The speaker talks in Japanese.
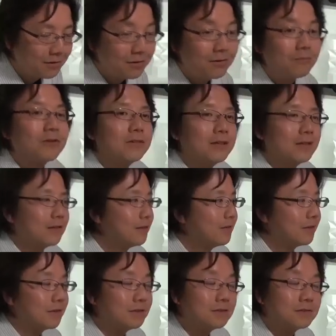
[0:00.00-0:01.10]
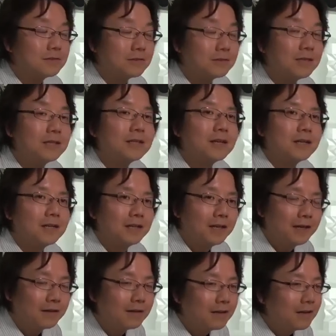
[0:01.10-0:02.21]
思ったっていうのが一つのきっかけ
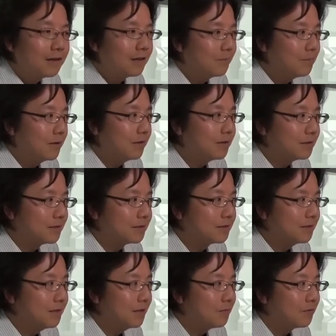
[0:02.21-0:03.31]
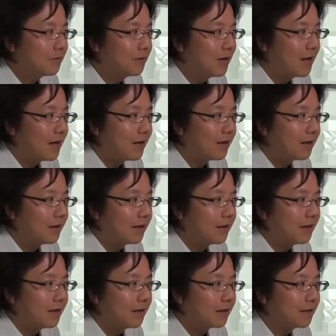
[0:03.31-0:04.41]
でやっぱり好きなものが
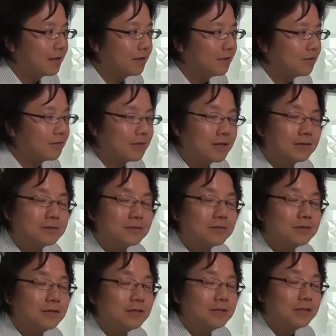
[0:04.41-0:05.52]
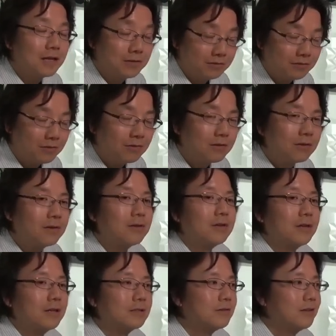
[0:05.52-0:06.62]
え研究の対象になると。
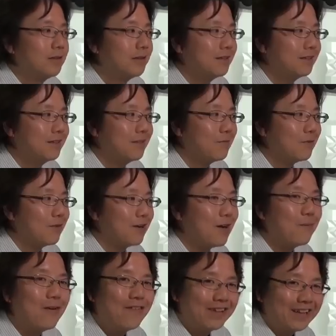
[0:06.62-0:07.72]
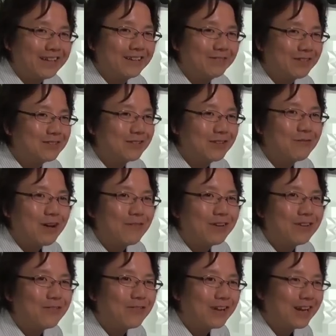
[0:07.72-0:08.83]
それでも構わない、まあ、それでもあま
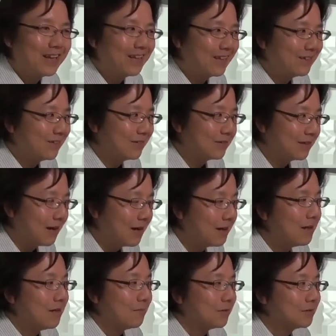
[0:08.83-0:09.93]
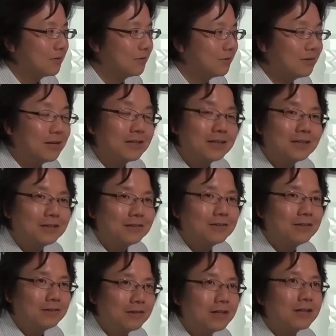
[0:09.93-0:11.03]
り怒られないというか、まあ、そういうことができるっ
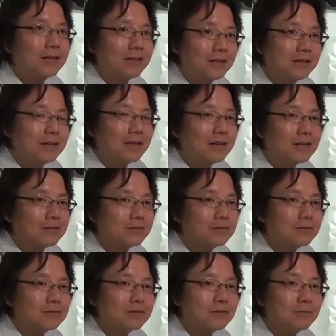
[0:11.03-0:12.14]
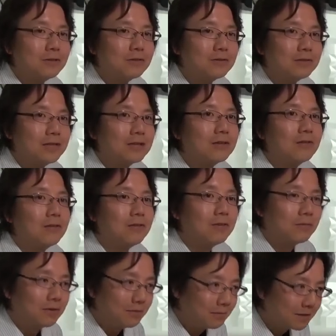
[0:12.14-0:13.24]
ていうのが大学の一つの魅力だと
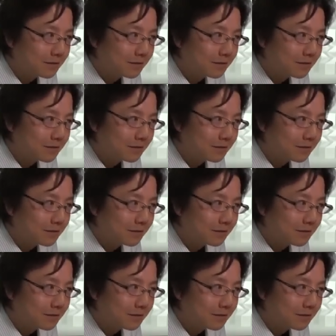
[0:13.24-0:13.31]
思いま